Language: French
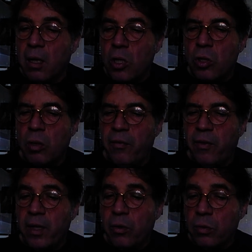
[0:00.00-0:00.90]
J'en
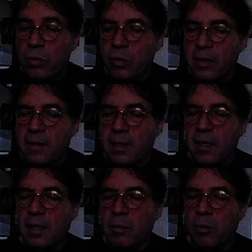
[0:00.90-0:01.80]
flaire une
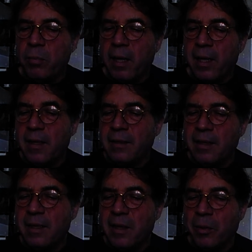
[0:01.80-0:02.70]
ici qui me paraît assez
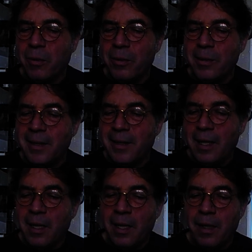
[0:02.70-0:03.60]
ténébreuse
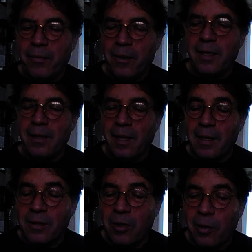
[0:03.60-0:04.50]
et fort
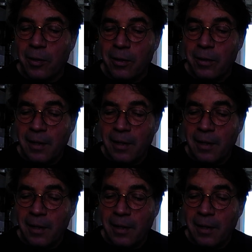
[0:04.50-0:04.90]
intéressante.